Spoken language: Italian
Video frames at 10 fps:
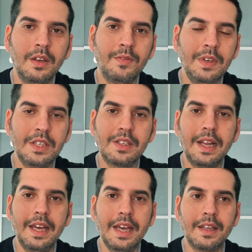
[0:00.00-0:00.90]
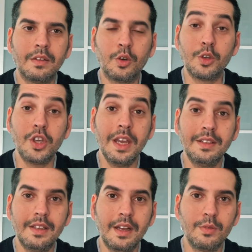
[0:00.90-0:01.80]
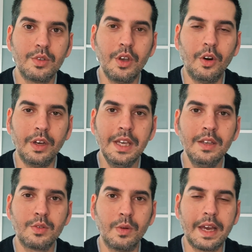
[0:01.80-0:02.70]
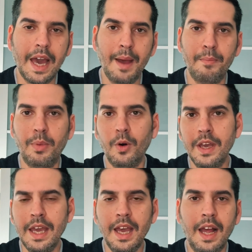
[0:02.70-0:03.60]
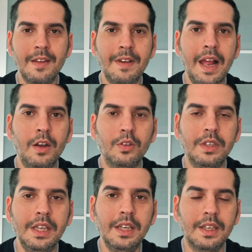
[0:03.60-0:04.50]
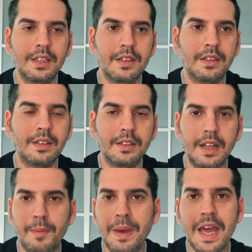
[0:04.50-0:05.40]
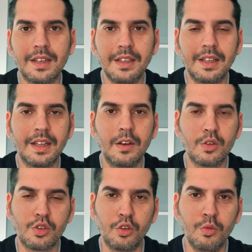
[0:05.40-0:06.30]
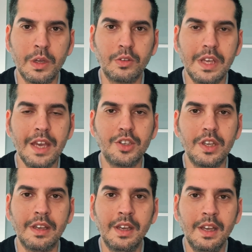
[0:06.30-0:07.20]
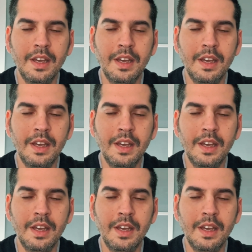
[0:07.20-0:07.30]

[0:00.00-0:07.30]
Viste le cocenti delusioni sul campo e a livello di, eh, della perdita del nostro numero 10